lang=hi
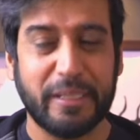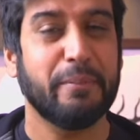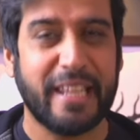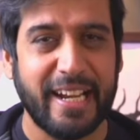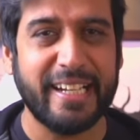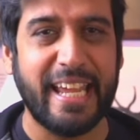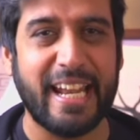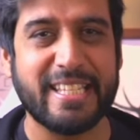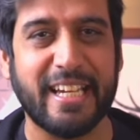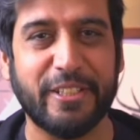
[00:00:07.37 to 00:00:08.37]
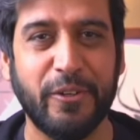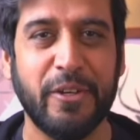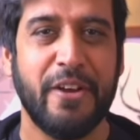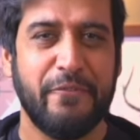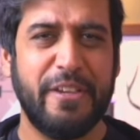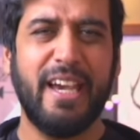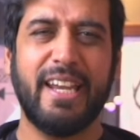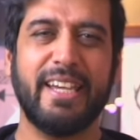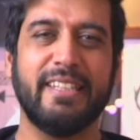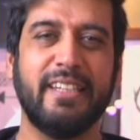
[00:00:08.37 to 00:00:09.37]
हो मतलब क्रिकेट खेलना चाहते हो वी
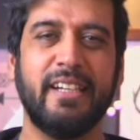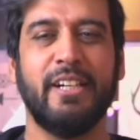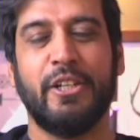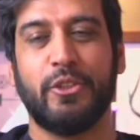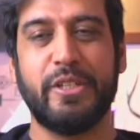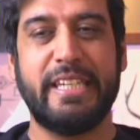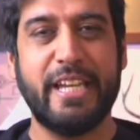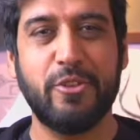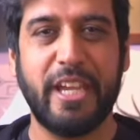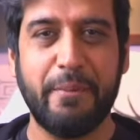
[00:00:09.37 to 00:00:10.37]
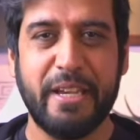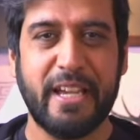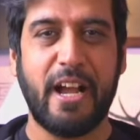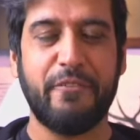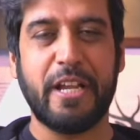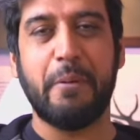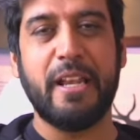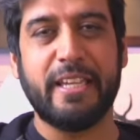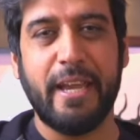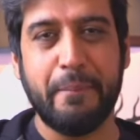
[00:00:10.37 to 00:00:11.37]
के अंदर तो ये जो गेम है ये काफ़ी
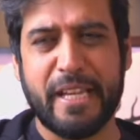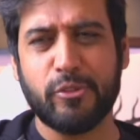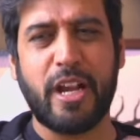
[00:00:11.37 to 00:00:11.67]
कमाल की है मैं इसको